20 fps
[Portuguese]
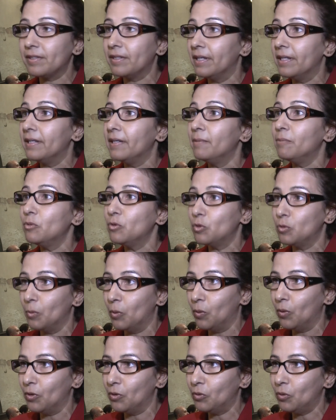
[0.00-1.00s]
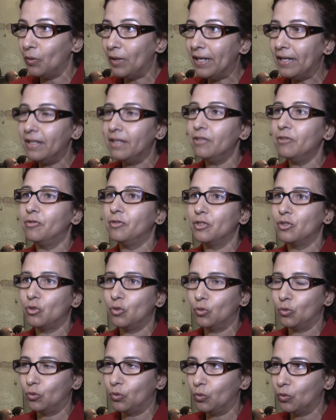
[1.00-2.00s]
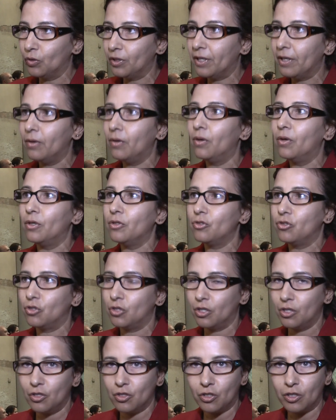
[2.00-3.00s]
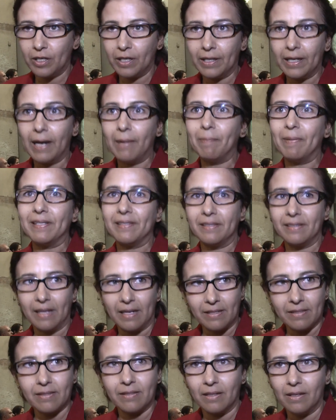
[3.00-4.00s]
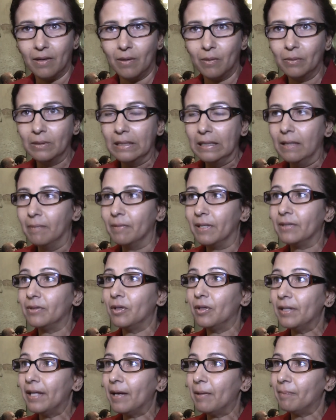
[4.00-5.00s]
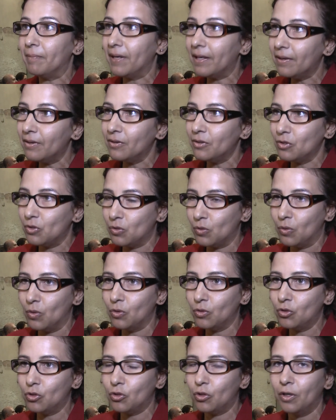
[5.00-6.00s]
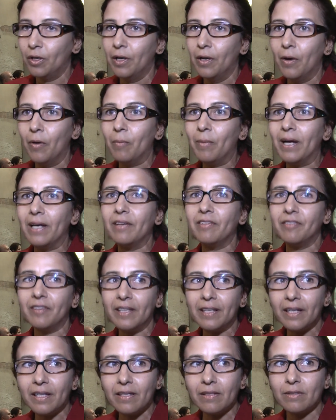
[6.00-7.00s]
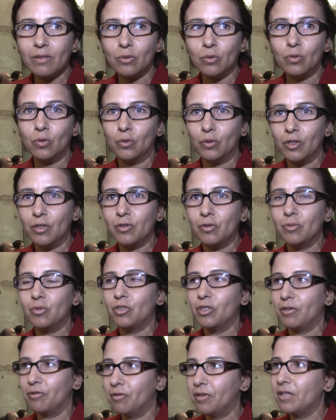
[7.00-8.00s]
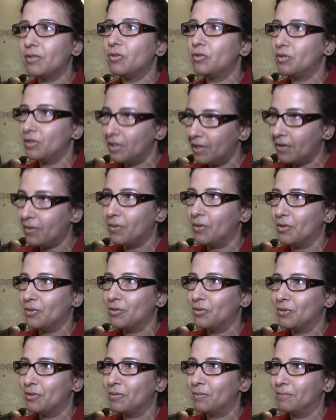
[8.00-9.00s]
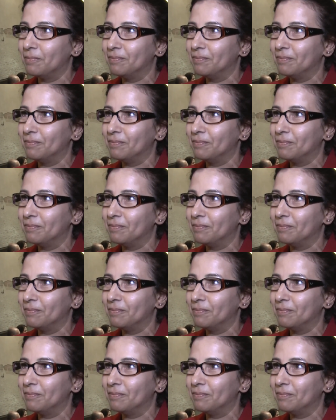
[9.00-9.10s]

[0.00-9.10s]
Nós ganhamos muito em infraestrutura, logística, capacitação, para tornar Belo Horizonte uma referência do turismo de eventos e negócios.